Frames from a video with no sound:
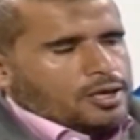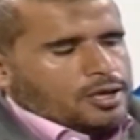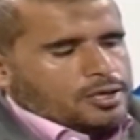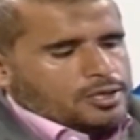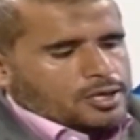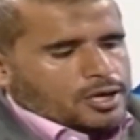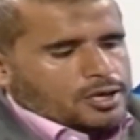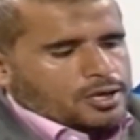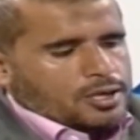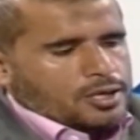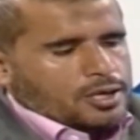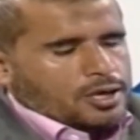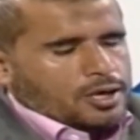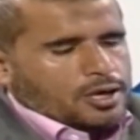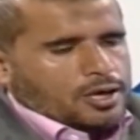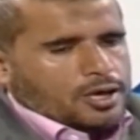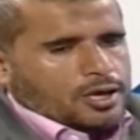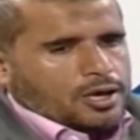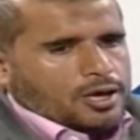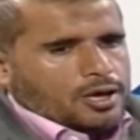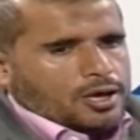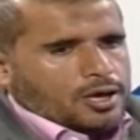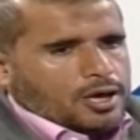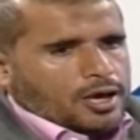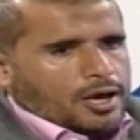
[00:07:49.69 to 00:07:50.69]
يعني
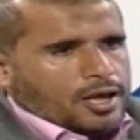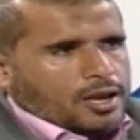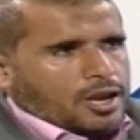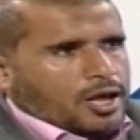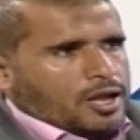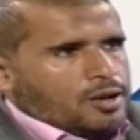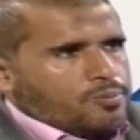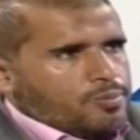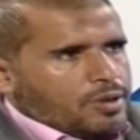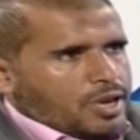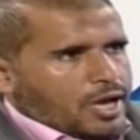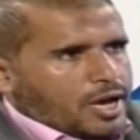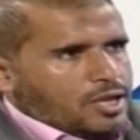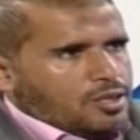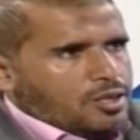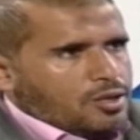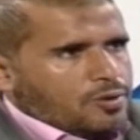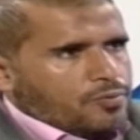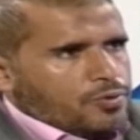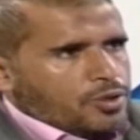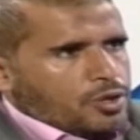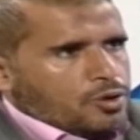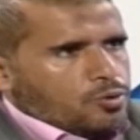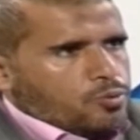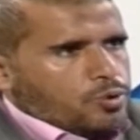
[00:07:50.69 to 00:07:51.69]
آه، البلاد
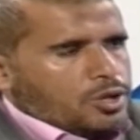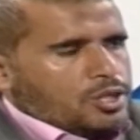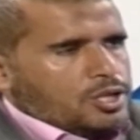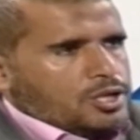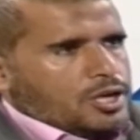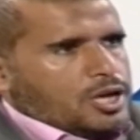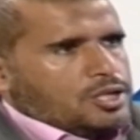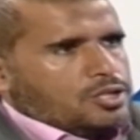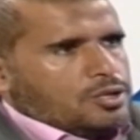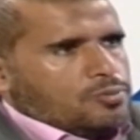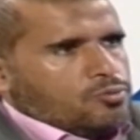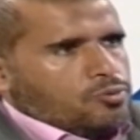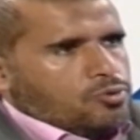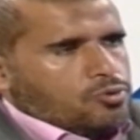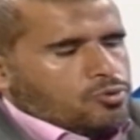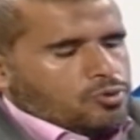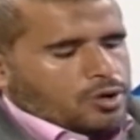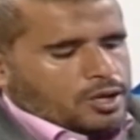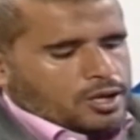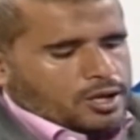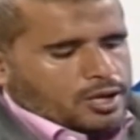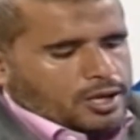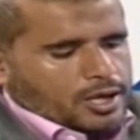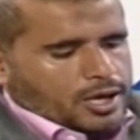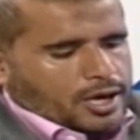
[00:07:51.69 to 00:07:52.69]
ويتقاسموا
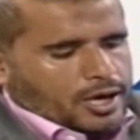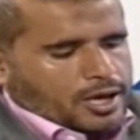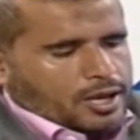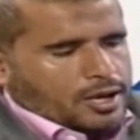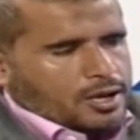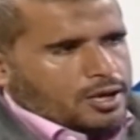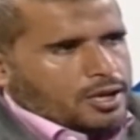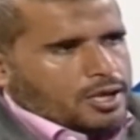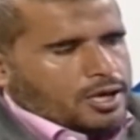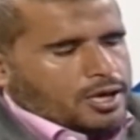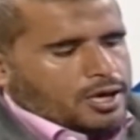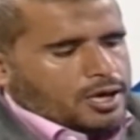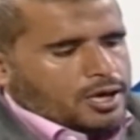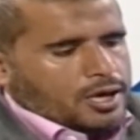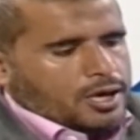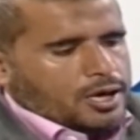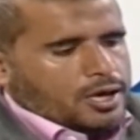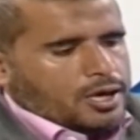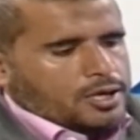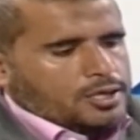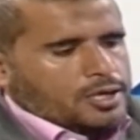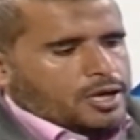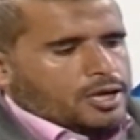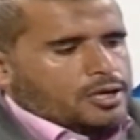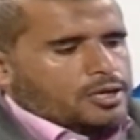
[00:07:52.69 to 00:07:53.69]
ال ال
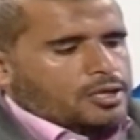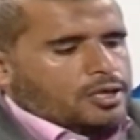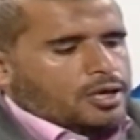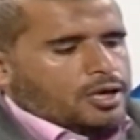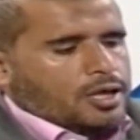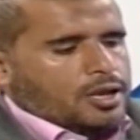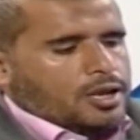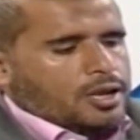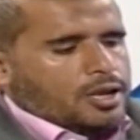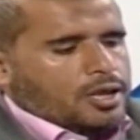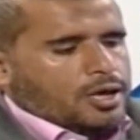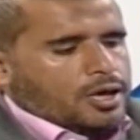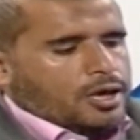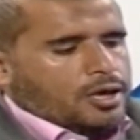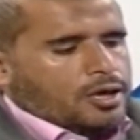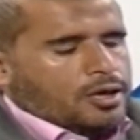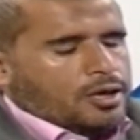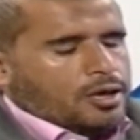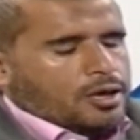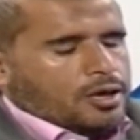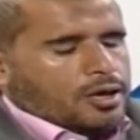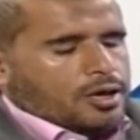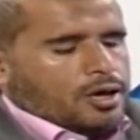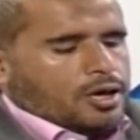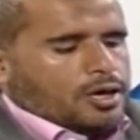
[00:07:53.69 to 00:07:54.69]
يعني ال
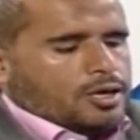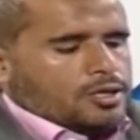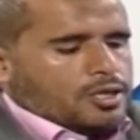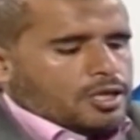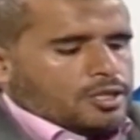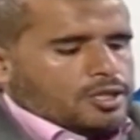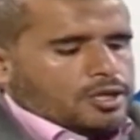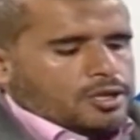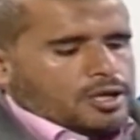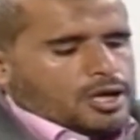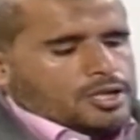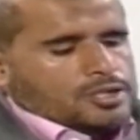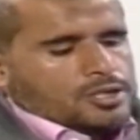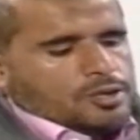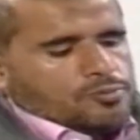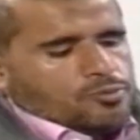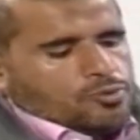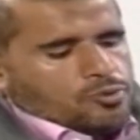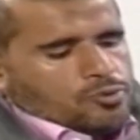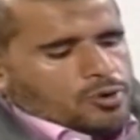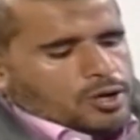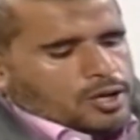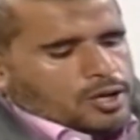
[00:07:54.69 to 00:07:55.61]
يتقاسموا